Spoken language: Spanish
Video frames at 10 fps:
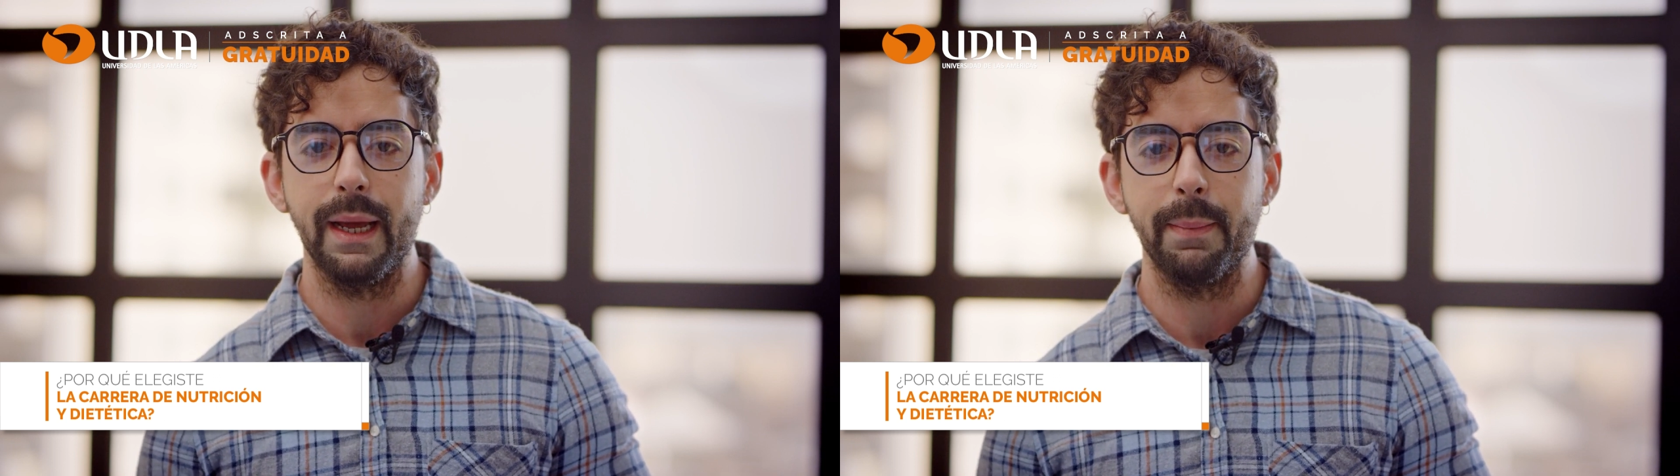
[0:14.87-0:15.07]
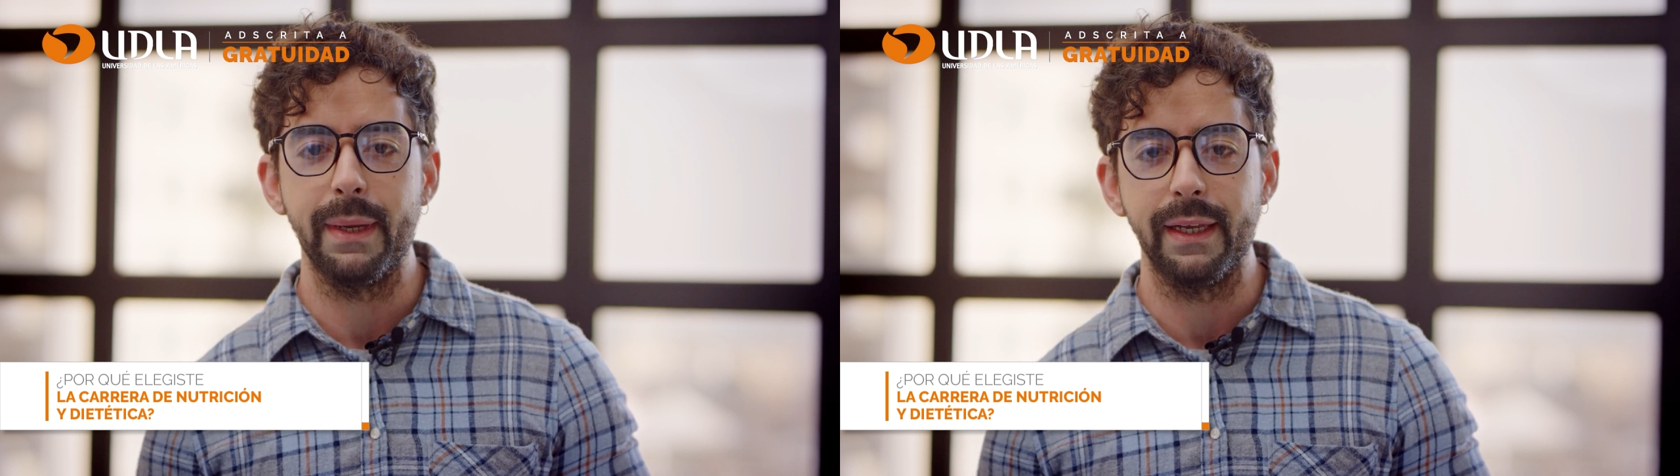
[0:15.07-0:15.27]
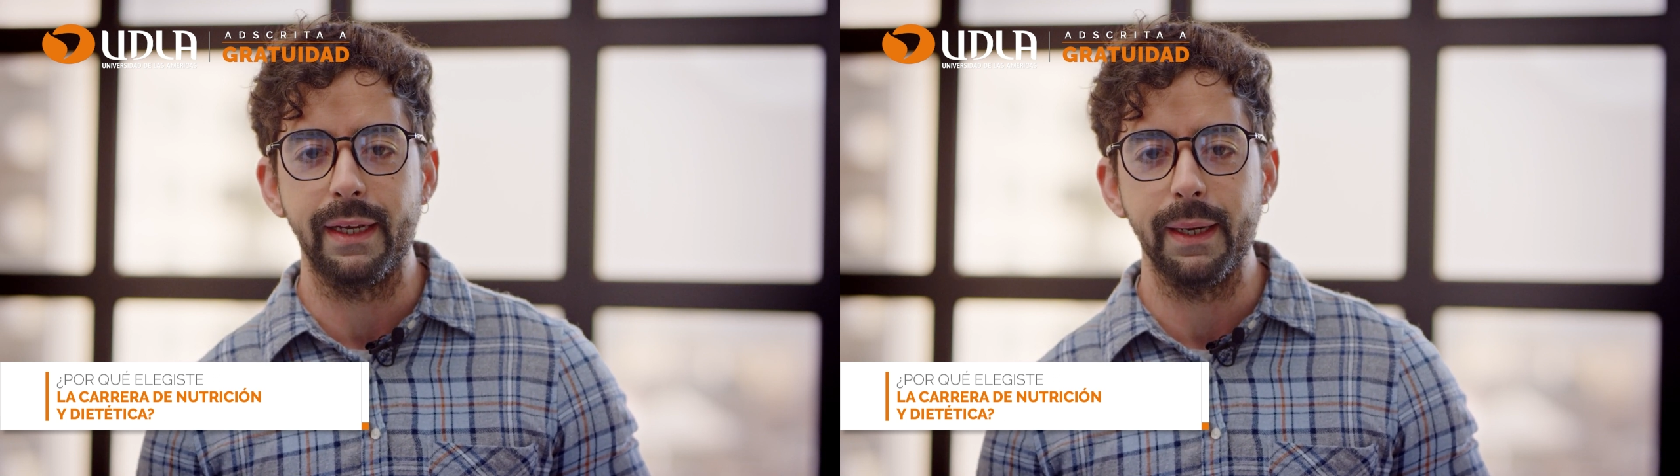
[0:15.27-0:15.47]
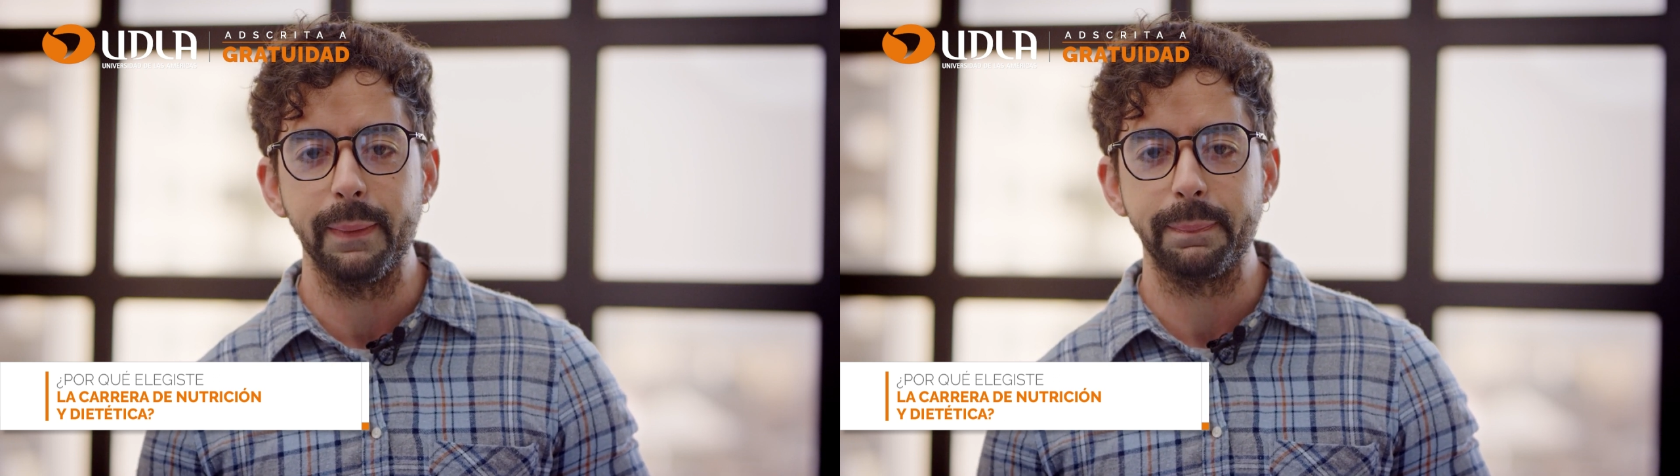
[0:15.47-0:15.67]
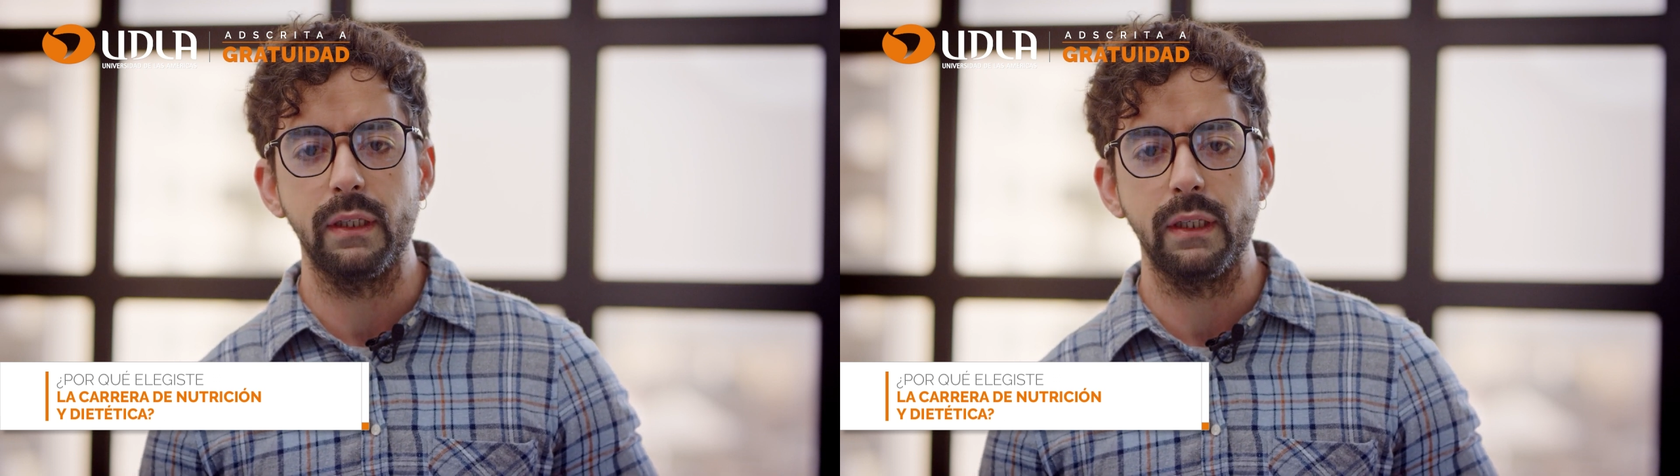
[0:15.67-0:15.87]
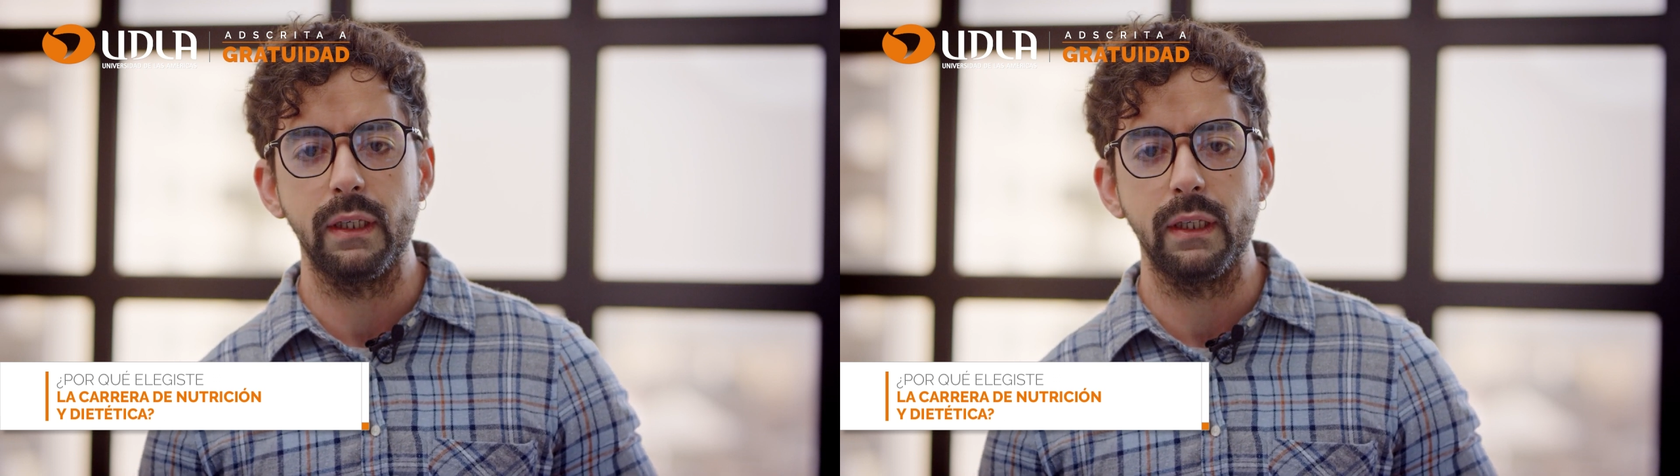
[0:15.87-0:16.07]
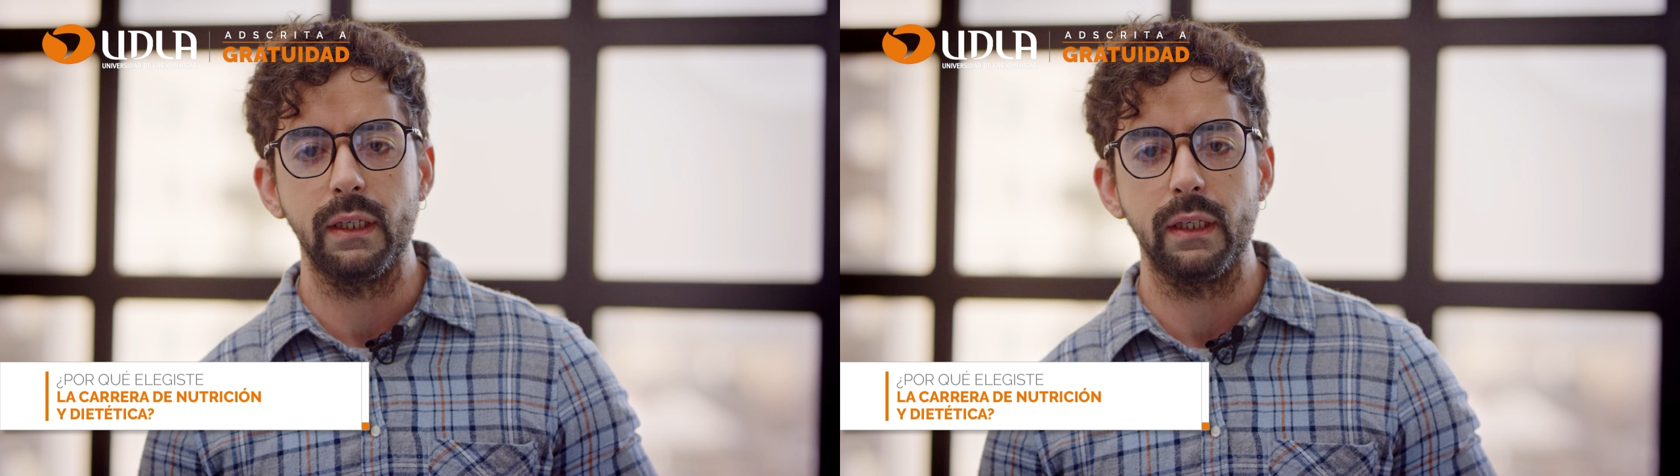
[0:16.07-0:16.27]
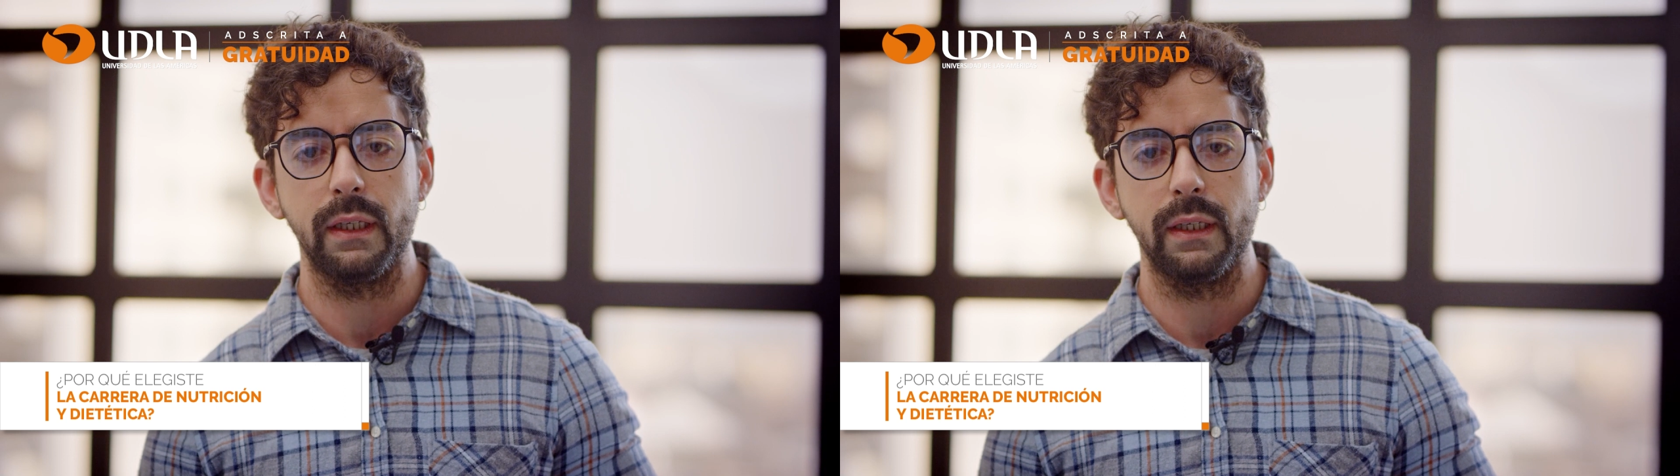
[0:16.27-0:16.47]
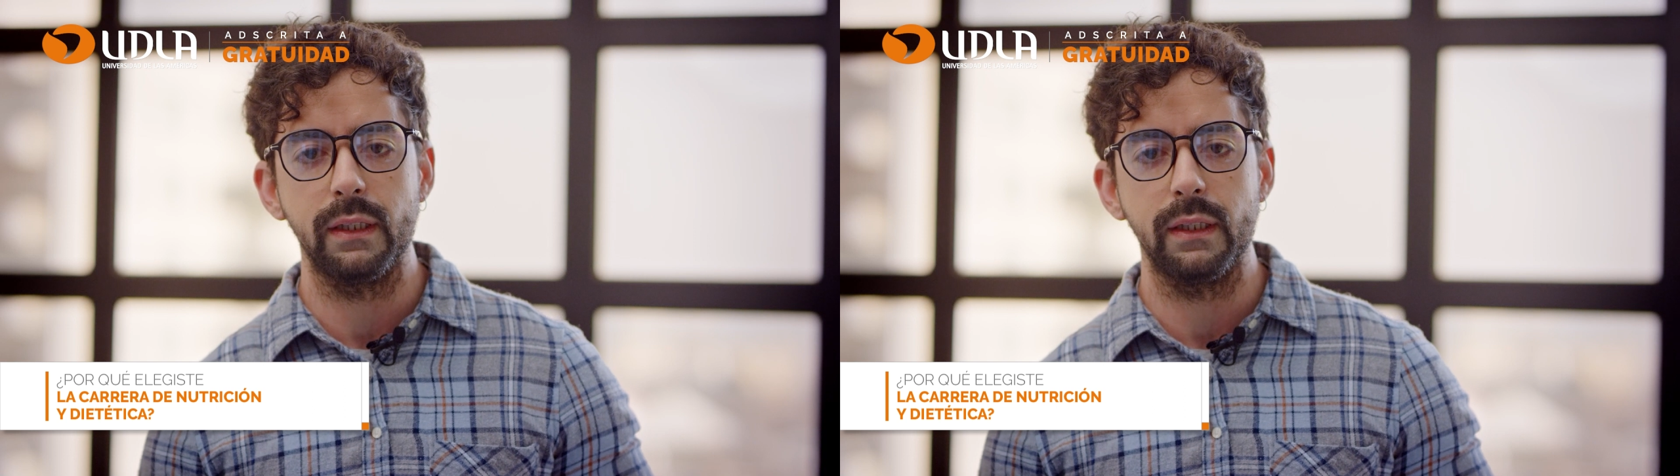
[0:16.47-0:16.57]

Américas que